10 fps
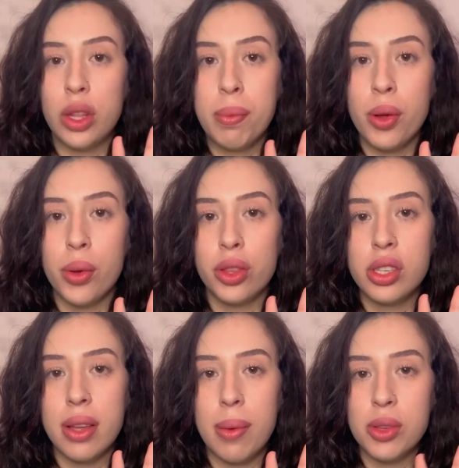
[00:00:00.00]
productos
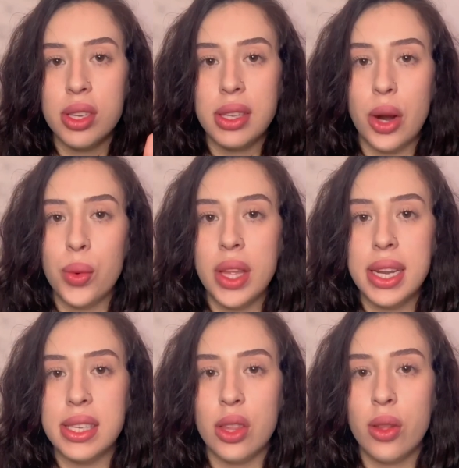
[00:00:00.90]
que vamos a estar
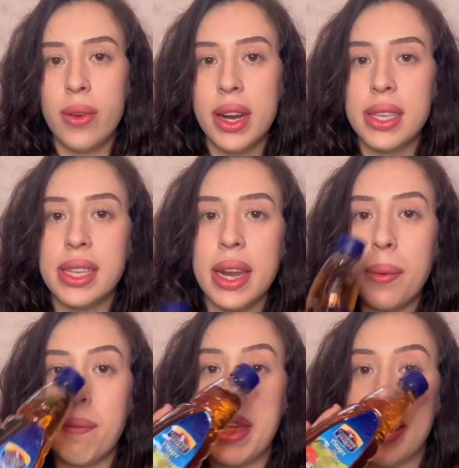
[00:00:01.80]
utilizando van a ser
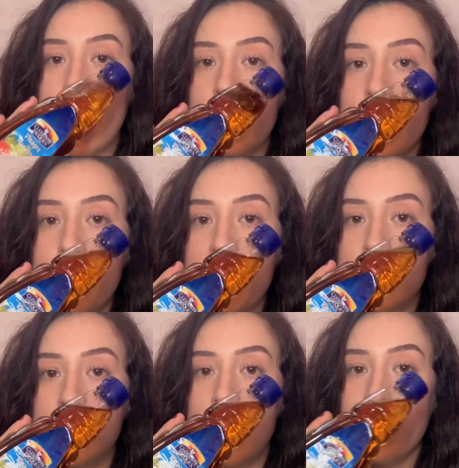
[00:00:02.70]
vinagre de
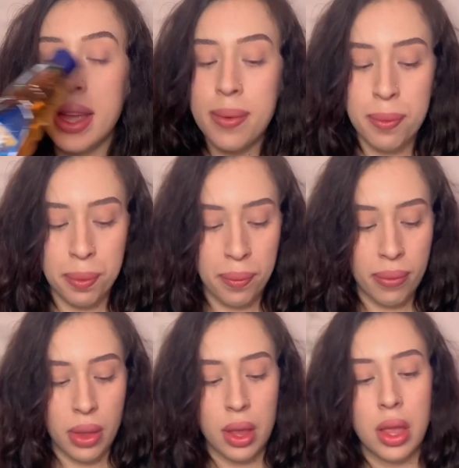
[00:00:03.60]
manzana,
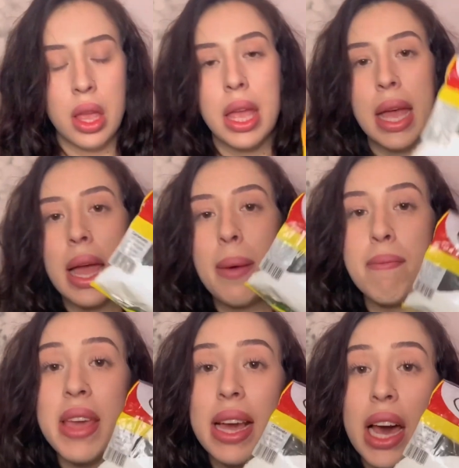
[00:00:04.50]

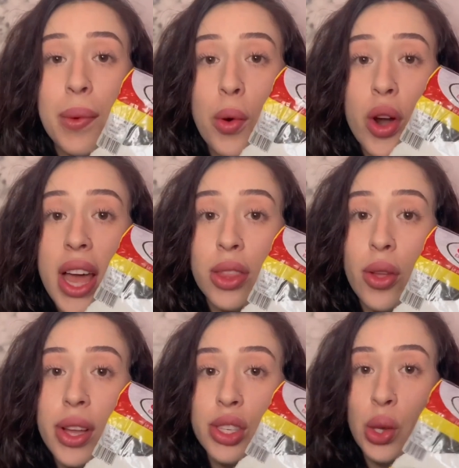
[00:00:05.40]
bicarbonato
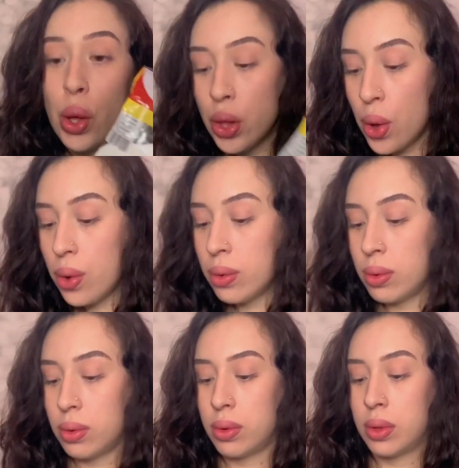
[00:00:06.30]
de sodio,
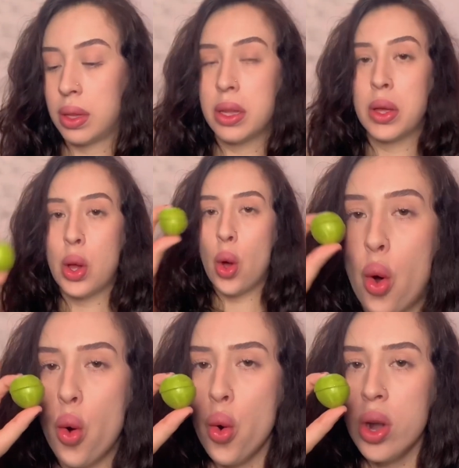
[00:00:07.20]

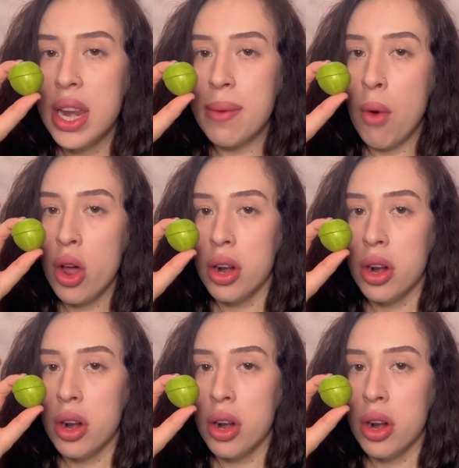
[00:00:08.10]
un limón